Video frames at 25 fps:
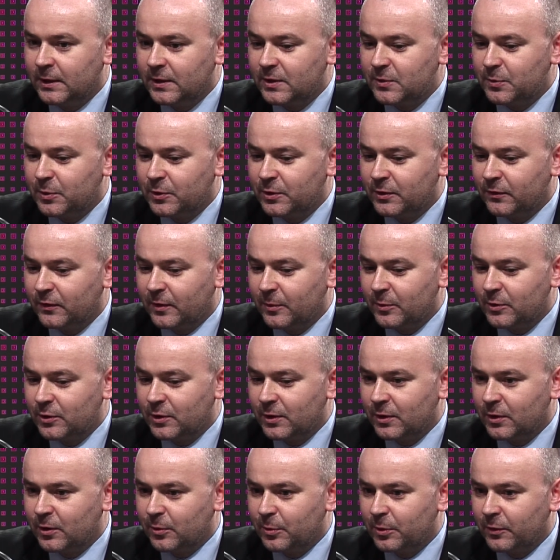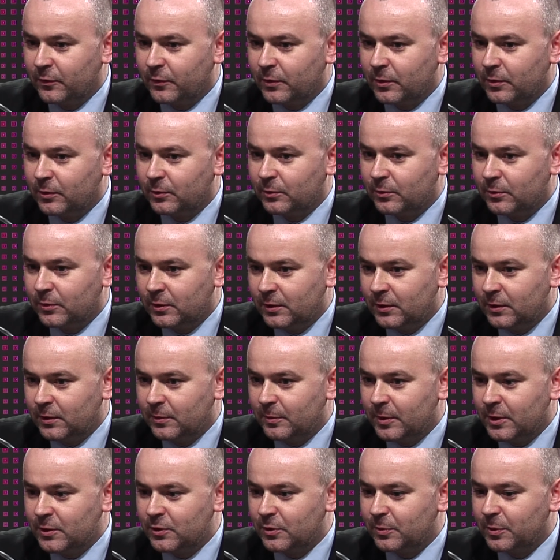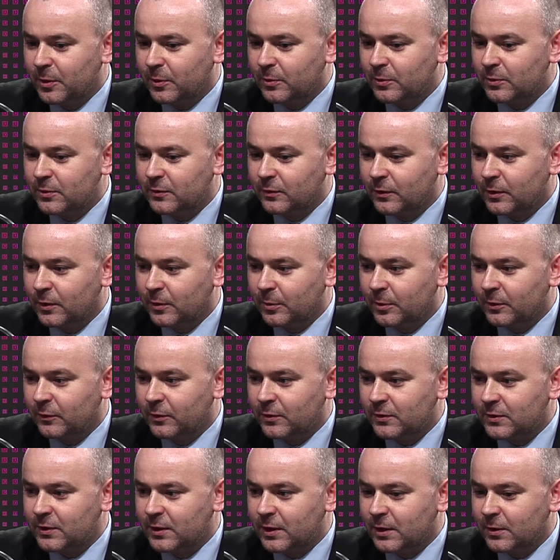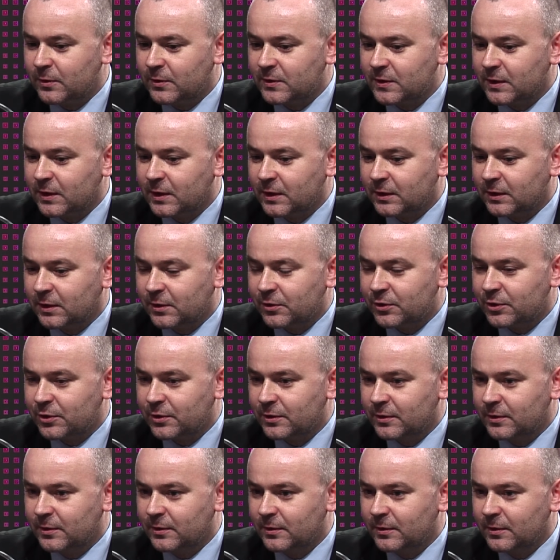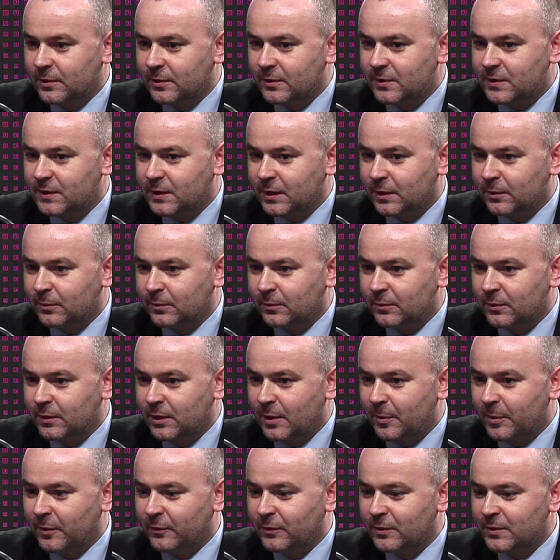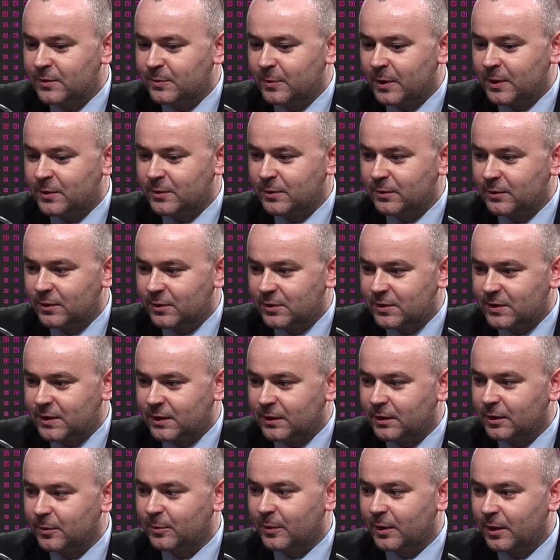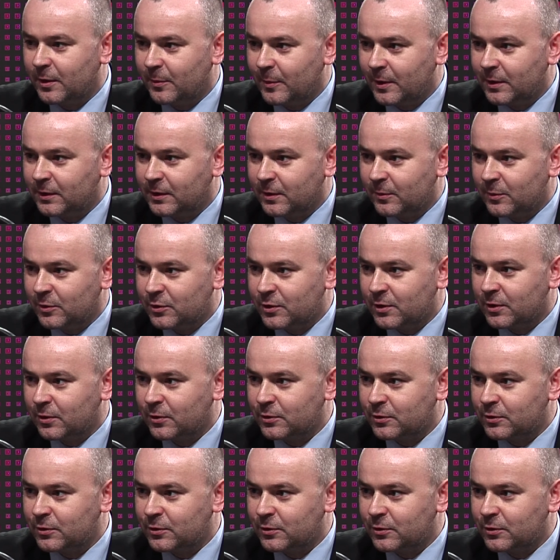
Spodziewamy się jego powrotu i będzie pełnił swoje obowiązki jako sekretarz stanu i na pewno jest bardzo bardzo też cennym elementem, jeżeli